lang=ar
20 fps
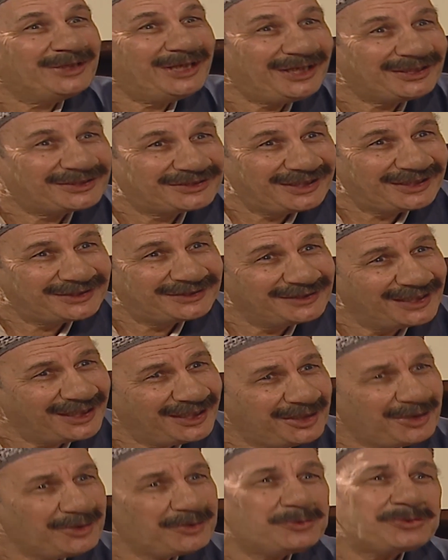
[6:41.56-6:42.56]
حتتنا
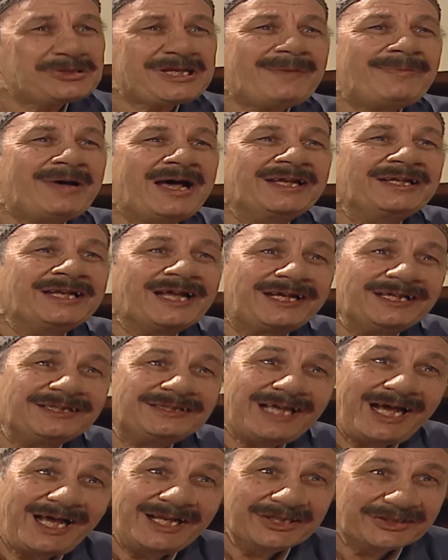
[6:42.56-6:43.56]
وسبق انك انت
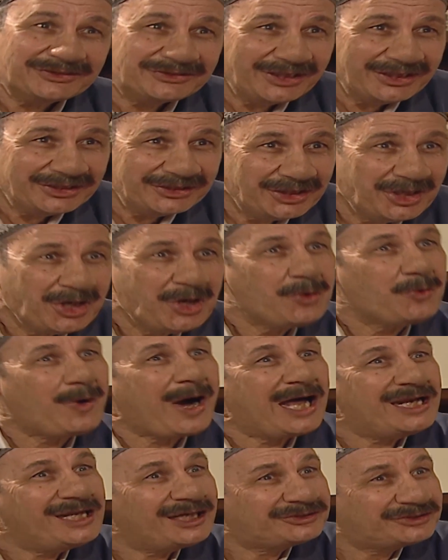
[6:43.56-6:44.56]
عالجتني
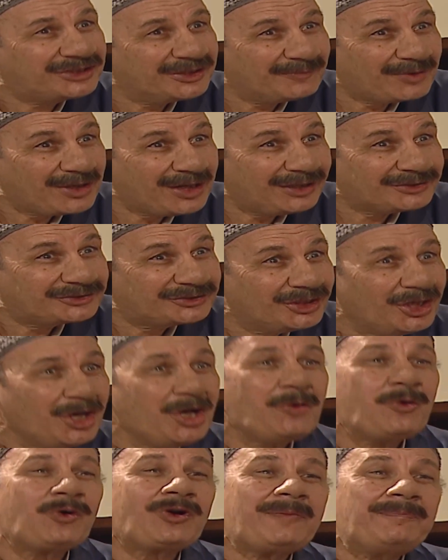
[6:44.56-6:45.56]
وعالجت مراتي
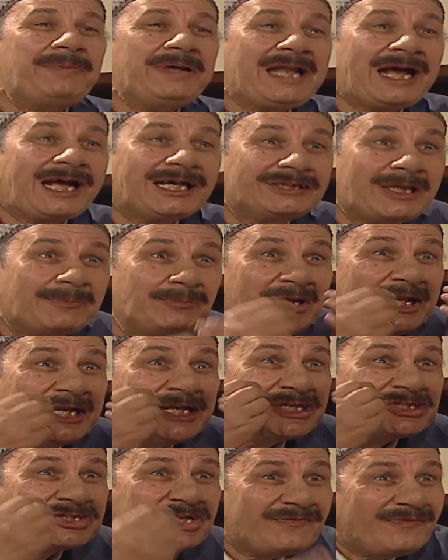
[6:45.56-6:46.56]
وربنا كتب لنا
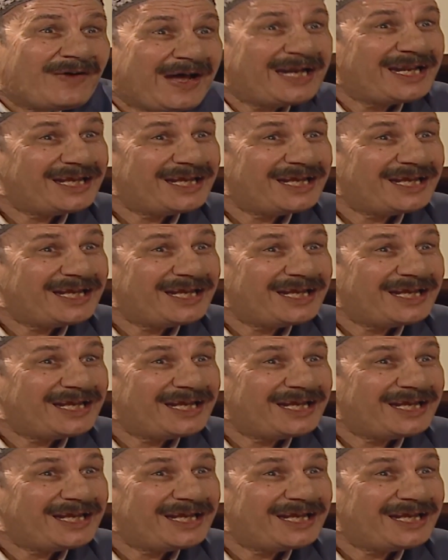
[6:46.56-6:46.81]
الشفاء على